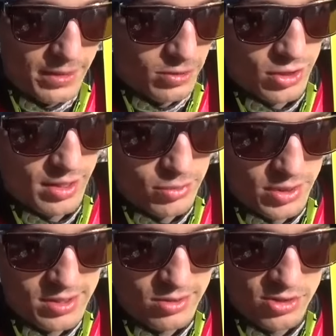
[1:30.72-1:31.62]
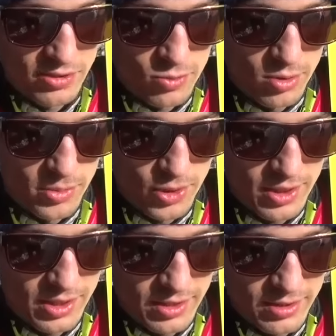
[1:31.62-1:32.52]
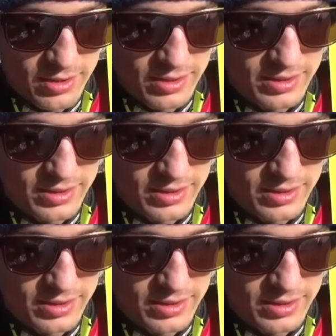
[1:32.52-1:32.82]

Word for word: Czy na przykład skocznia w Kłopie, ale,